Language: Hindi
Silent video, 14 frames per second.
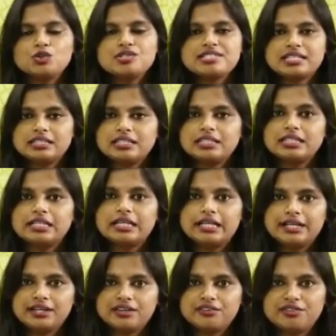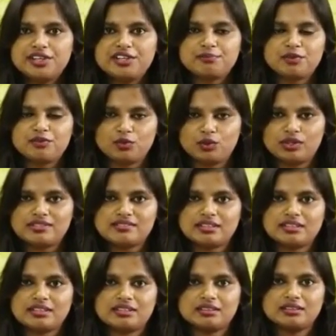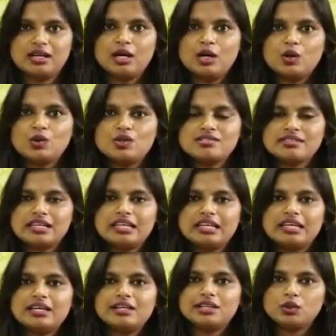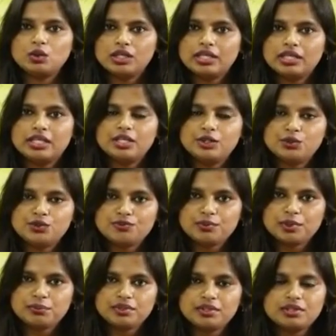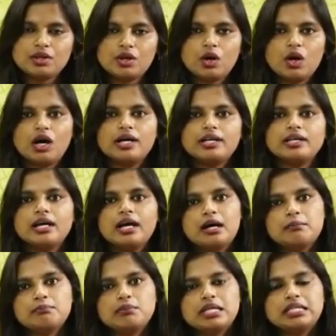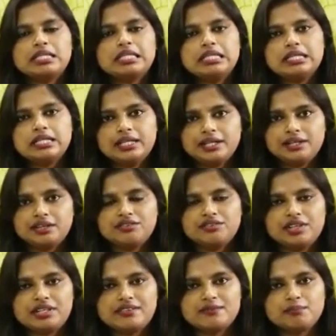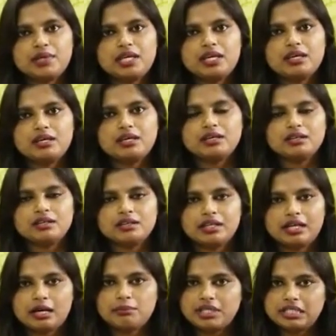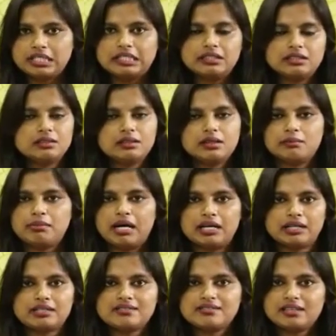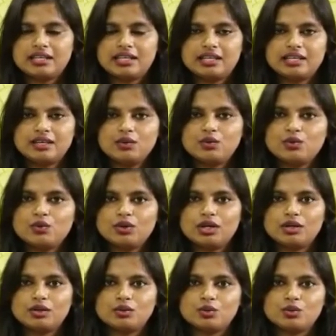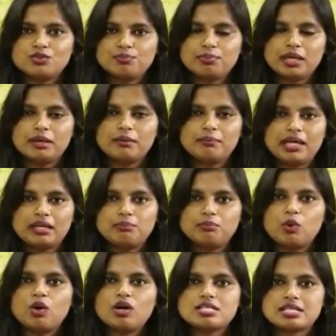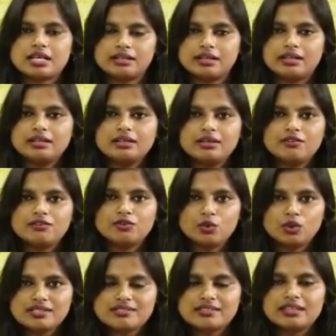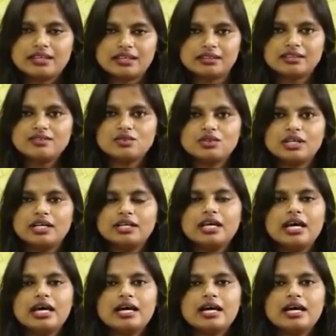दूसरा था करंट अफेयर्स पे फोकस करना उसके लिए रेगुलरली न्यूज़पेपर और मंथली करंट अफेयर्स पे आ, का मटेरियल मार्केट से लेके उस पर मैंने बहुत ज़्यादा फोकस किया था सो so दैट